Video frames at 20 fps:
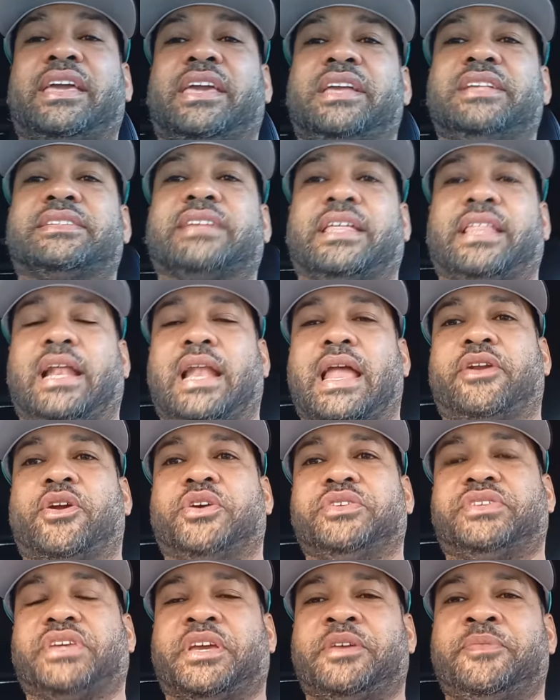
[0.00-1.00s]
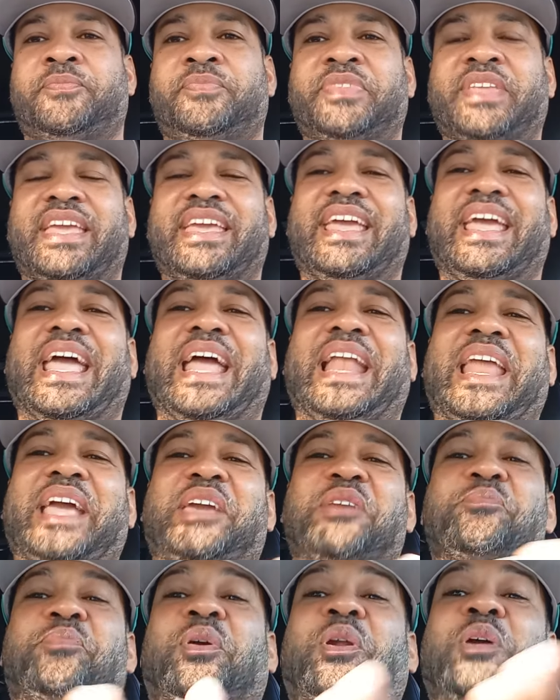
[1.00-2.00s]
y 15 de la noche, el
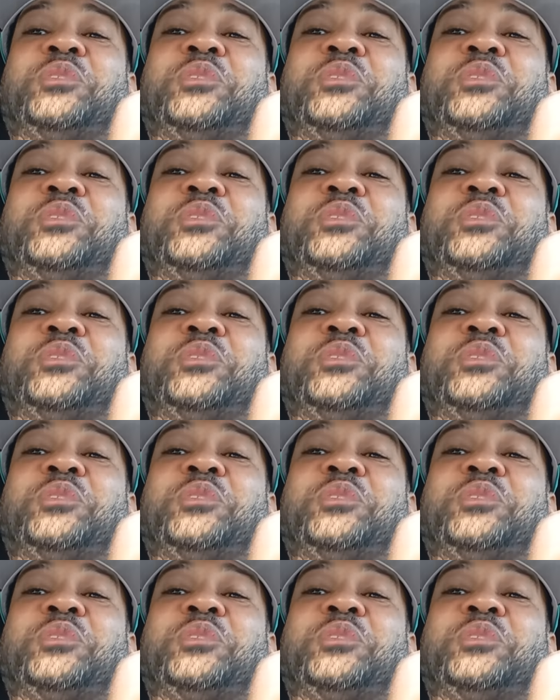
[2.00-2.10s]
equipo de